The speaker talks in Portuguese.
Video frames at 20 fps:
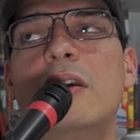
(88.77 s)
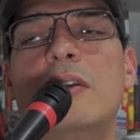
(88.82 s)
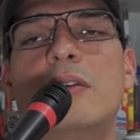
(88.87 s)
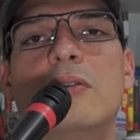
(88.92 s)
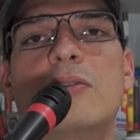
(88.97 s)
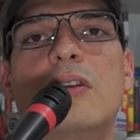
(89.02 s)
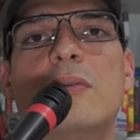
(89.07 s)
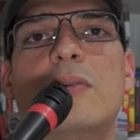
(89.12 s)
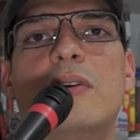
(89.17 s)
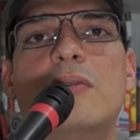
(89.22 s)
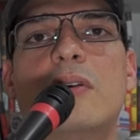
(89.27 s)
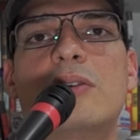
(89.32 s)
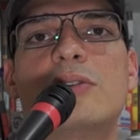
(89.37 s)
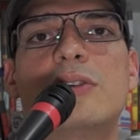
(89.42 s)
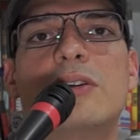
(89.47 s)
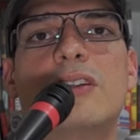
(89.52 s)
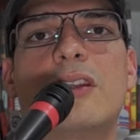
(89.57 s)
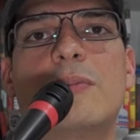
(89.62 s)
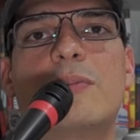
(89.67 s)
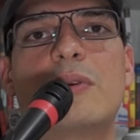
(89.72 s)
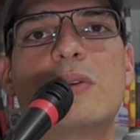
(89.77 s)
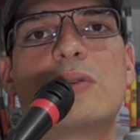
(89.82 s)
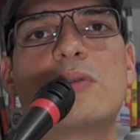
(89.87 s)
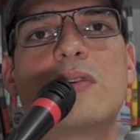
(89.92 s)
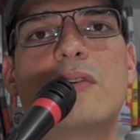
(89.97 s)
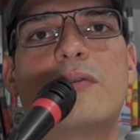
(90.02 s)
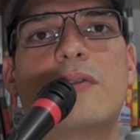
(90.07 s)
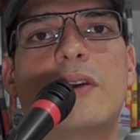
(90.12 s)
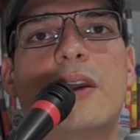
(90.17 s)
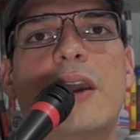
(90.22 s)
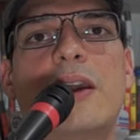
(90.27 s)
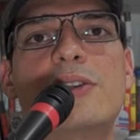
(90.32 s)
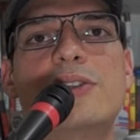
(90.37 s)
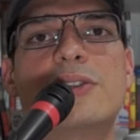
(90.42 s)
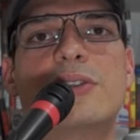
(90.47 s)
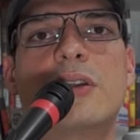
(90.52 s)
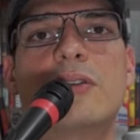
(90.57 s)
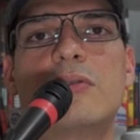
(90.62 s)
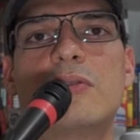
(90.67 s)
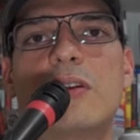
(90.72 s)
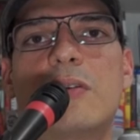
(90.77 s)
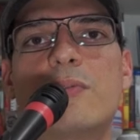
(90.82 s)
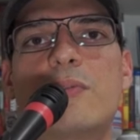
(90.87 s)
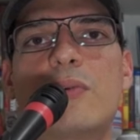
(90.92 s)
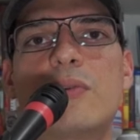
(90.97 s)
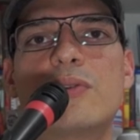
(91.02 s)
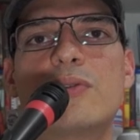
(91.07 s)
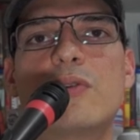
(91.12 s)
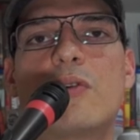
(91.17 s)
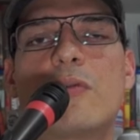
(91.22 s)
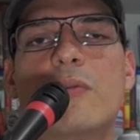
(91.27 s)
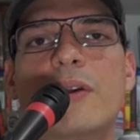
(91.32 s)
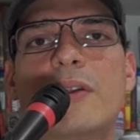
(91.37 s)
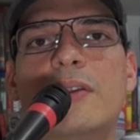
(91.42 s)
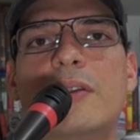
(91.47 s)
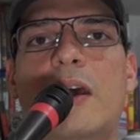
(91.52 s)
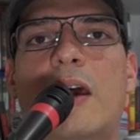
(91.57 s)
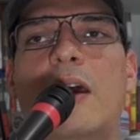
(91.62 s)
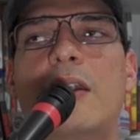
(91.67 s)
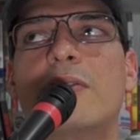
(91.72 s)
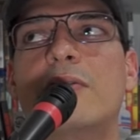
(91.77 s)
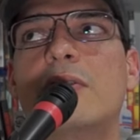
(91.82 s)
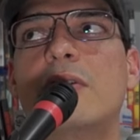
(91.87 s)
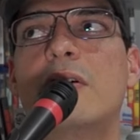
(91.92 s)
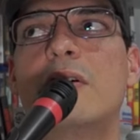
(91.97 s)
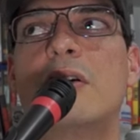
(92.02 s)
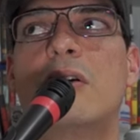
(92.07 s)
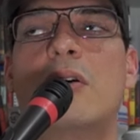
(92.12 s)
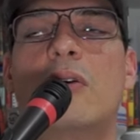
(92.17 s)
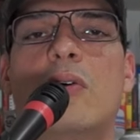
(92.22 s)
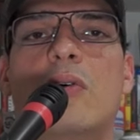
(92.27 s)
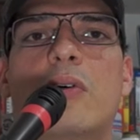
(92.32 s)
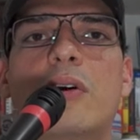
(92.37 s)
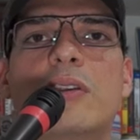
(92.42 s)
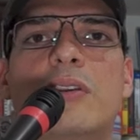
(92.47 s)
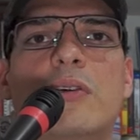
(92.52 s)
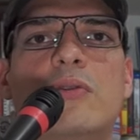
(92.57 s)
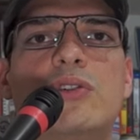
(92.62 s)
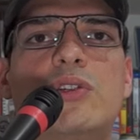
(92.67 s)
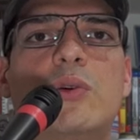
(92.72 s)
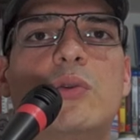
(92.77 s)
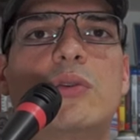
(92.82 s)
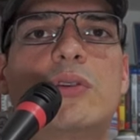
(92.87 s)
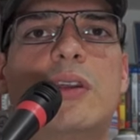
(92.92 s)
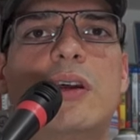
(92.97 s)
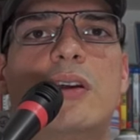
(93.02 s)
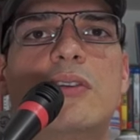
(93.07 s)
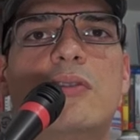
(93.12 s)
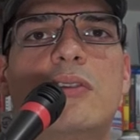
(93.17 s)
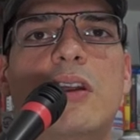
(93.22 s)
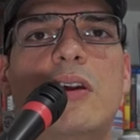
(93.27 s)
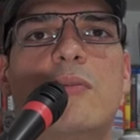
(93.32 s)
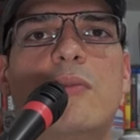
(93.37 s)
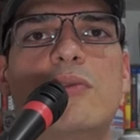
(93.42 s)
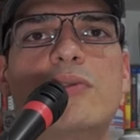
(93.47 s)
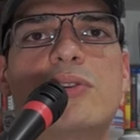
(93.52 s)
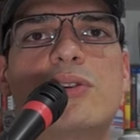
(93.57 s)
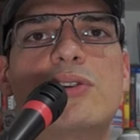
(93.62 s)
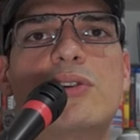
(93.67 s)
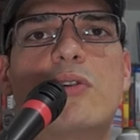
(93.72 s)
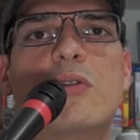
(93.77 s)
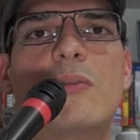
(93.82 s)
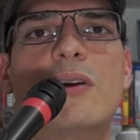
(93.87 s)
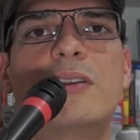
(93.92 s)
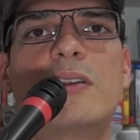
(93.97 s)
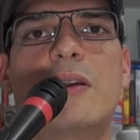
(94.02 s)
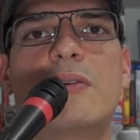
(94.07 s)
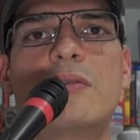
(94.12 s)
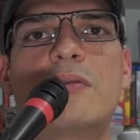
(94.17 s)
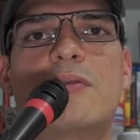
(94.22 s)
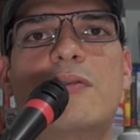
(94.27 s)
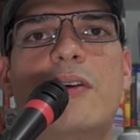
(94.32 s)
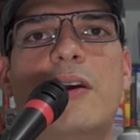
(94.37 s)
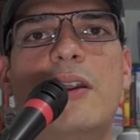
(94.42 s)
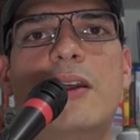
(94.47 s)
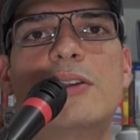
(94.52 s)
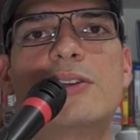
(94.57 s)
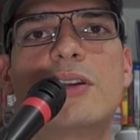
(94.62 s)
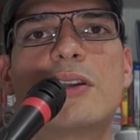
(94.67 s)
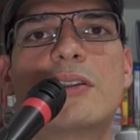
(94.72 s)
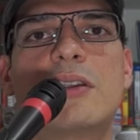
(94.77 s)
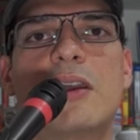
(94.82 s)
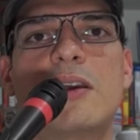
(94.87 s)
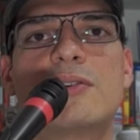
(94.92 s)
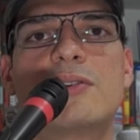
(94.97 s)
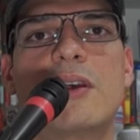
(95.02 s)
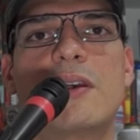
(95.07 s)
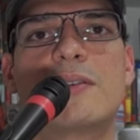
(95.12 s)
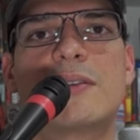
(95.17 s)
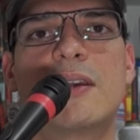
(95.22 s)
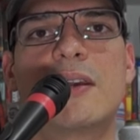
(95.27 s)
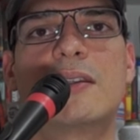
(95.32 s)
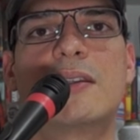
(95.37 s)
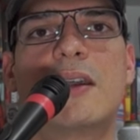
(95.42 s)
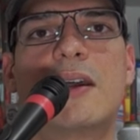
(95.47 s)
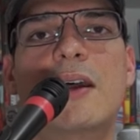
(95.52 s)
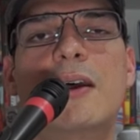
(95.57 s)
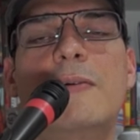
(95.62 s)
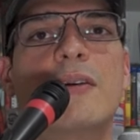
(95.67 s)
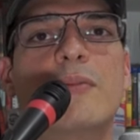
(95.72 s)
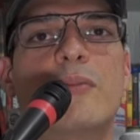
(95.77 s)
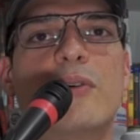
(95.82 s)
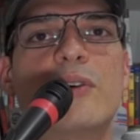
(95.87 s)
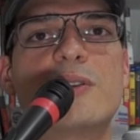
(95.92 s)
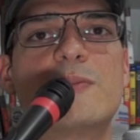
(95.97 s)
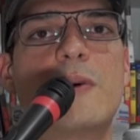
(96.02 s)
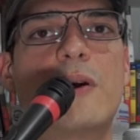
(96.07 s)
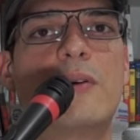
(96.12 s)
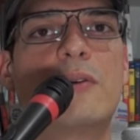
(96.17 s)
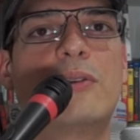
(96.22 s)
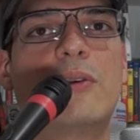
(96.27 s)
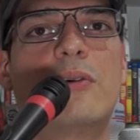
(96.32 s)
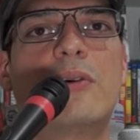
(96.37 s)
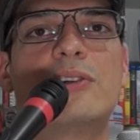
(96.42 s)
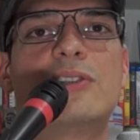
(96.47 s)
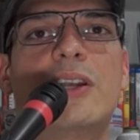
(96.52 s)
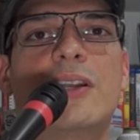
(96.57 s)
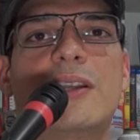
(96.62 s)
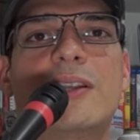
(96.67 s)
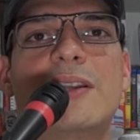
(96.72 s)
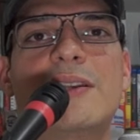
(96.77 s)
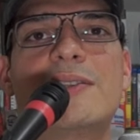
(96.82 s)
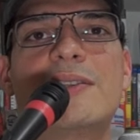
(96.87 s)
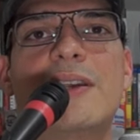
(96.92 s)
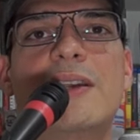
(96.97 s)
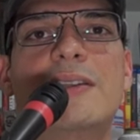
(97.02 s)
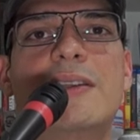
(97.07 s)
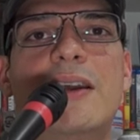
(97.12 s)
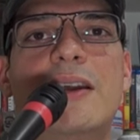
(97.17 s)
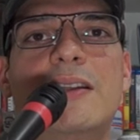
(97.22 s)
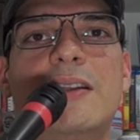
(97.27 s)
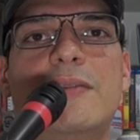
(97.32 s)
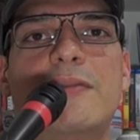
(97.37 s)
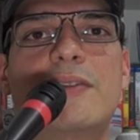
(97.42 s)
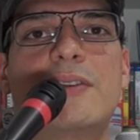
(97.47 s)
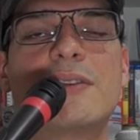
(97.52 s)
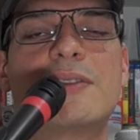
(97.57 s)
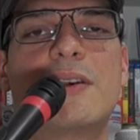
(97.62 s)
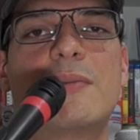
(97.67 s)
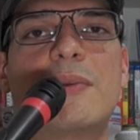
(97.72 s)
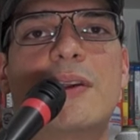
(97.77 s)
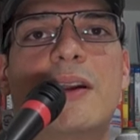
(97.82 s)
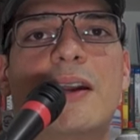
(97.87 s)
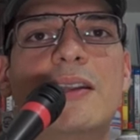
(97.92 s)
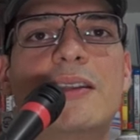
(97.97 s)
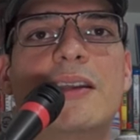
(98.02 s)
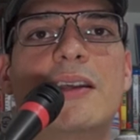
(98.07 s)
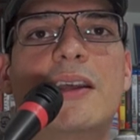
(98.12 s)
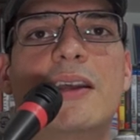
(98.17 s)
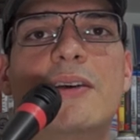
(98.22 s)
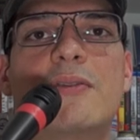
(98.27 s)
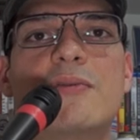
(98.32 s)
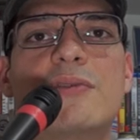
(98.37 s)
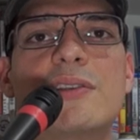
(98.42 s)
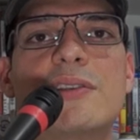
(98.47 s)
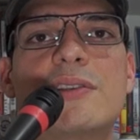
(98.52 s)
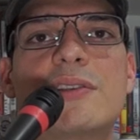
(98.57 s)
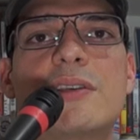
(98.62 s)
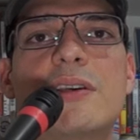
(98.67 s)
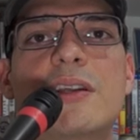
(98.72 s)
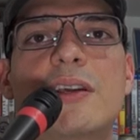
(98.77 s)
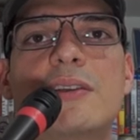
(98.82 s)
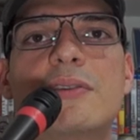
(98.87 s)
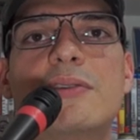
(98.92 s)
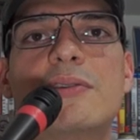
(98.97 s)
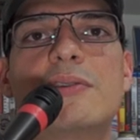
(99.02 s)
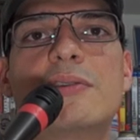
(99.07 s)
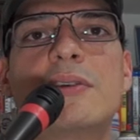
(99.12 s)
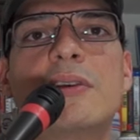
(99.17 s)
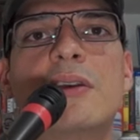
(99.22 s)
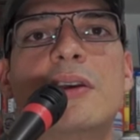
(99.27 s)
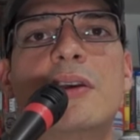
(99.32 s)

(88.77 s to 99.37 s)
Então também não adianta a pessoa ficar editando depois o comentário ou então chutando, né, um monte de comentário diferente até acertar. Bom, espero que tenham gostado dessa ideia, né, fazer essa brincadeira aí com os inscritos.